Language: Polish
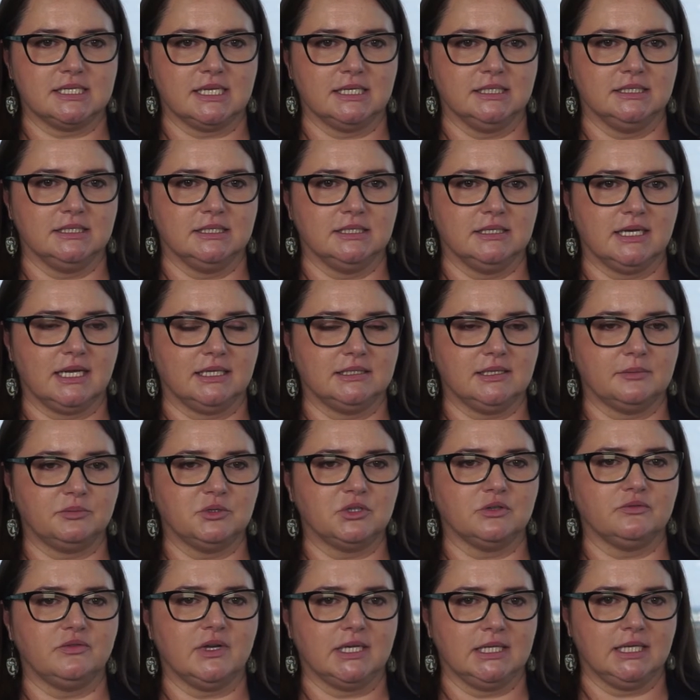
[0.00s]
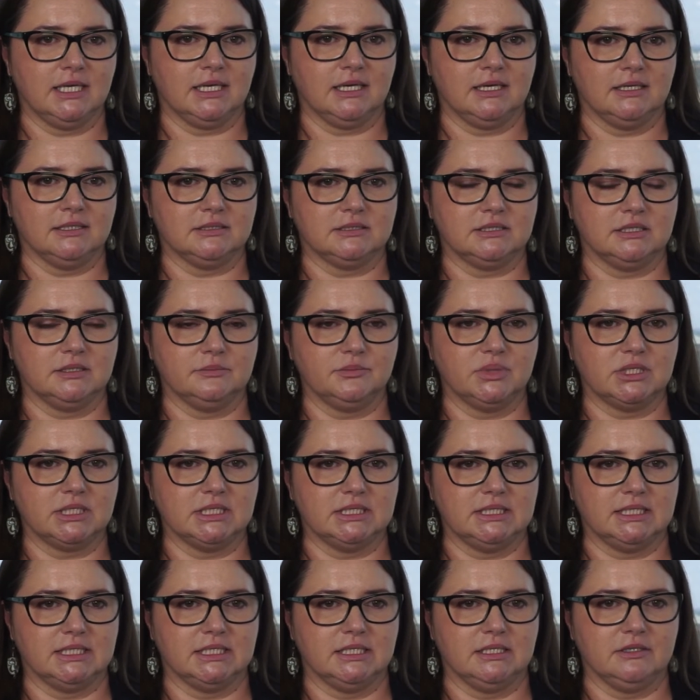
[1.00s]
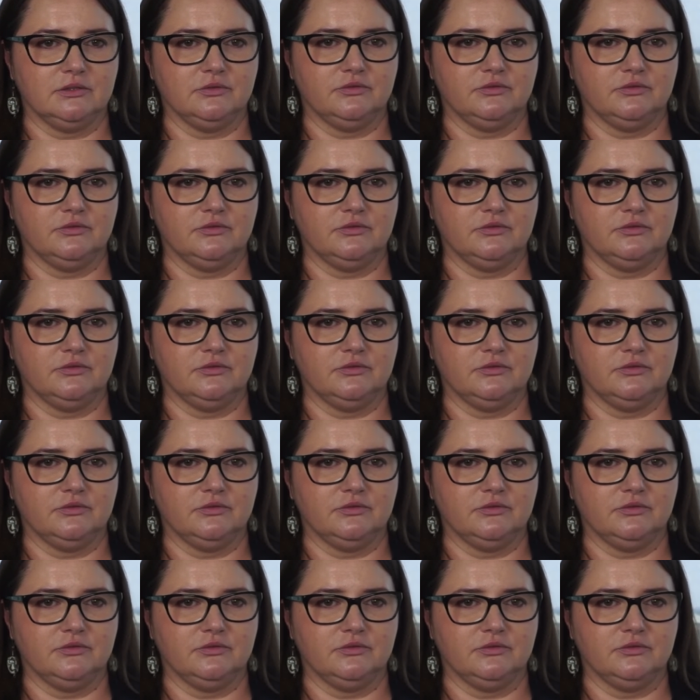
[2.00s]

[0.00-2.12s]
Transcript: e, adaptowania hybrydy